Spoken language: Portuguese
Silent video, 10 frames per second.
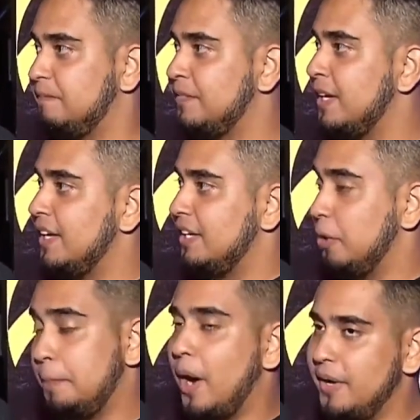em dia.
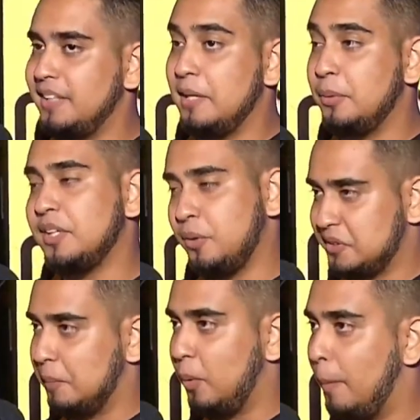E o Piauí ele tem muita
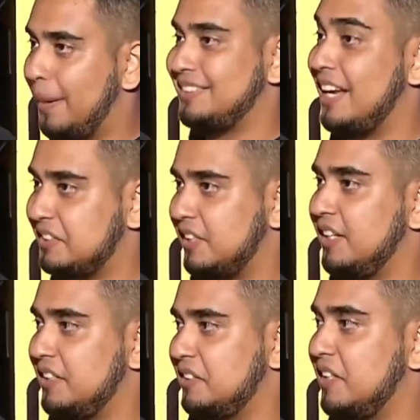coisa boa para
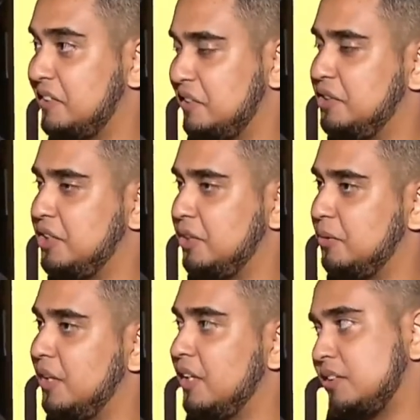trazer nesse, nesse
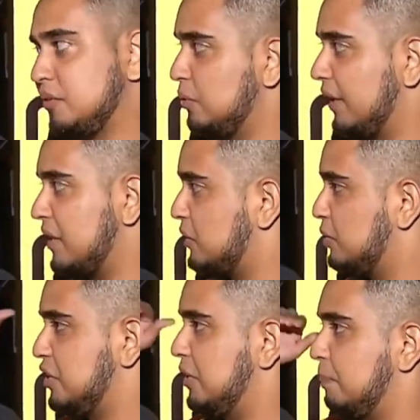sentido, tanto na
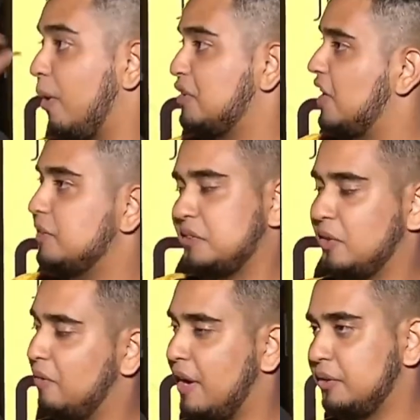questão de
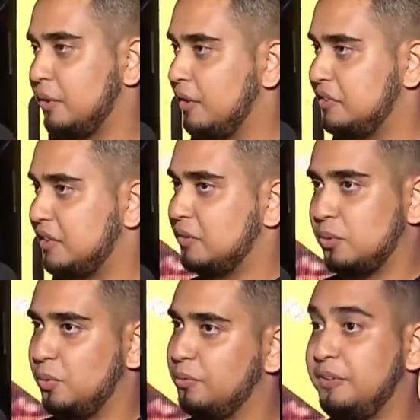projetos inovadores,
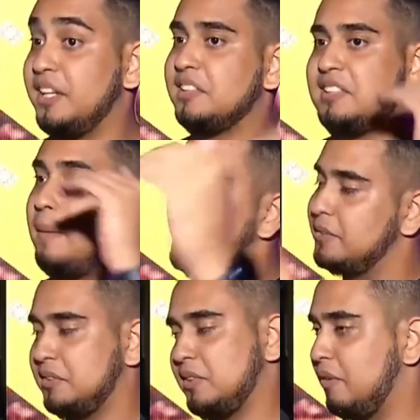tanto com
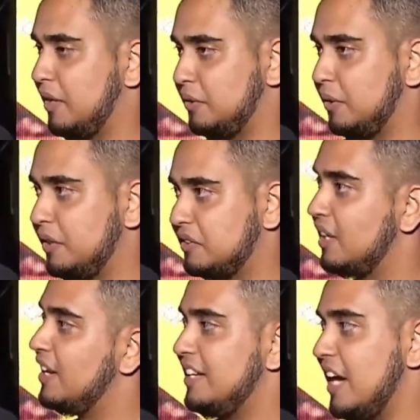financiamentos
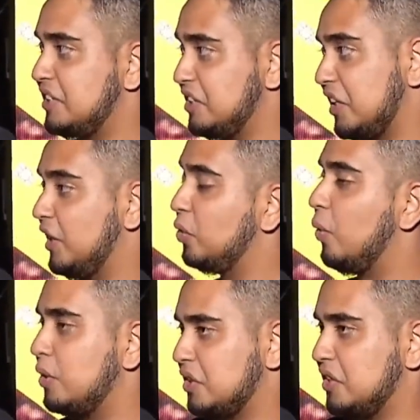inovadores. E a gente aqui
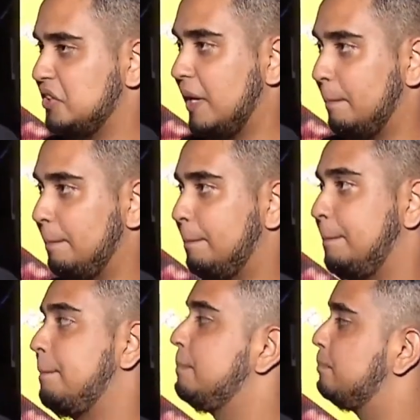no Oxa, a gente está
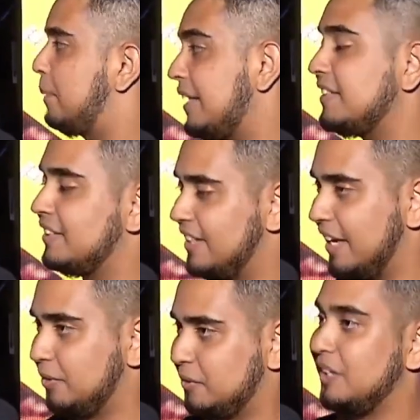
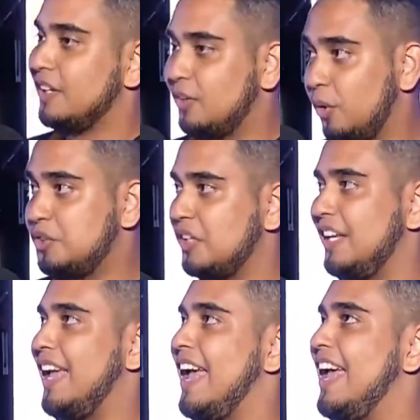pretendendo
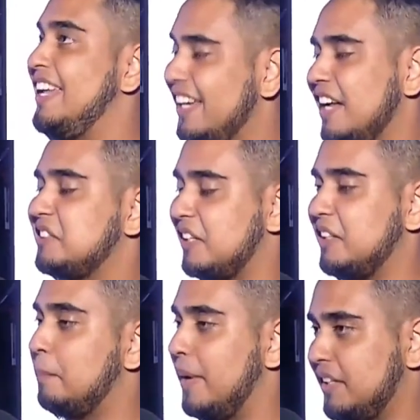é,
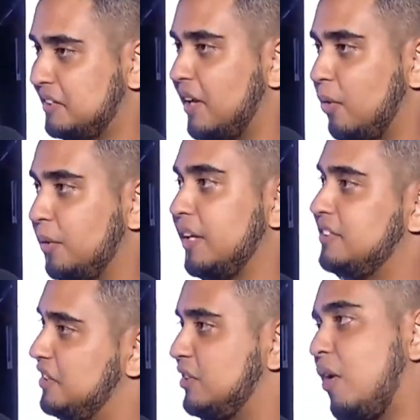ingressar também nessa
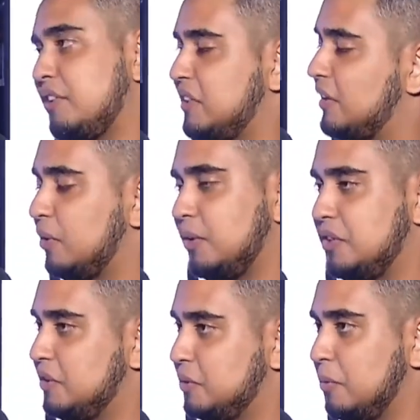onda de novas
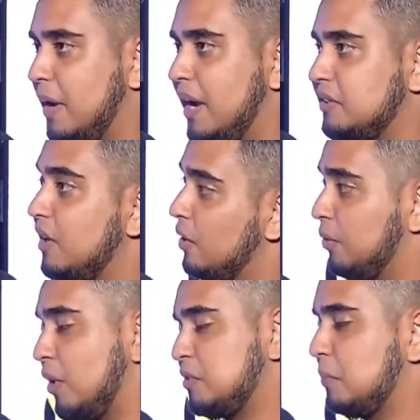tecnologias e tudo mais
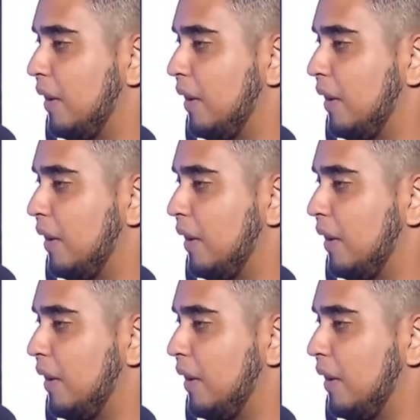com o